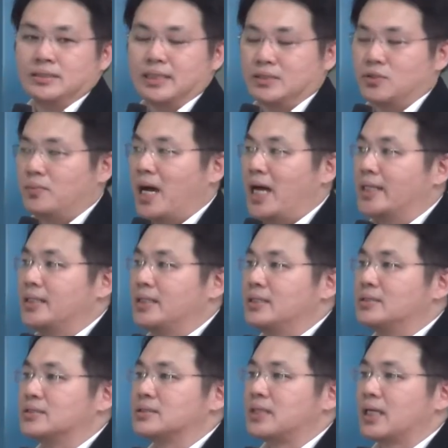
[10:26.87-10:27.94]

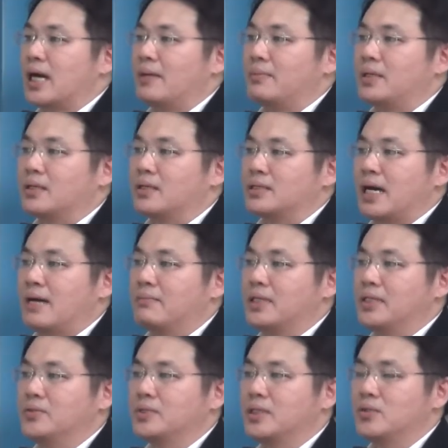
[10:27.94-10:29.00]
nanoparticles นะครับแล้วก็ทำให้
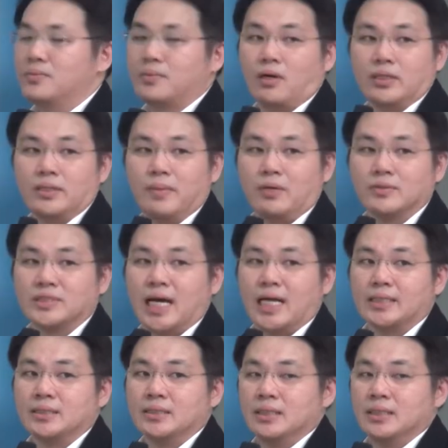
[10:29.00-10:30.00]
อยู่ในรูปของ emulsion